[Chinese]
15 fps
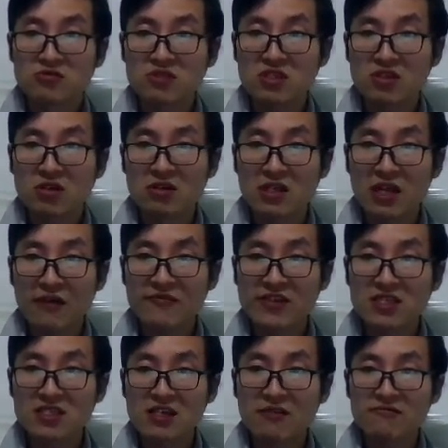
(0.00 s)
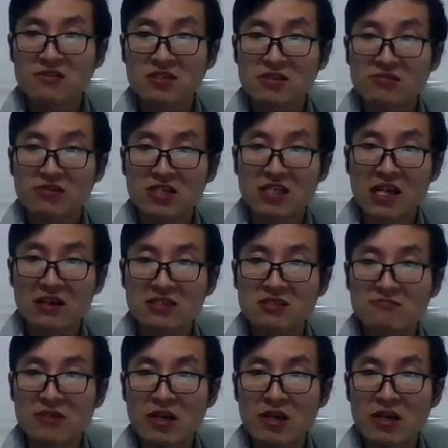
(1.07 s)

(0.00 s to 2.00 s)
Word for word: 这种 love itself 就意味着它是没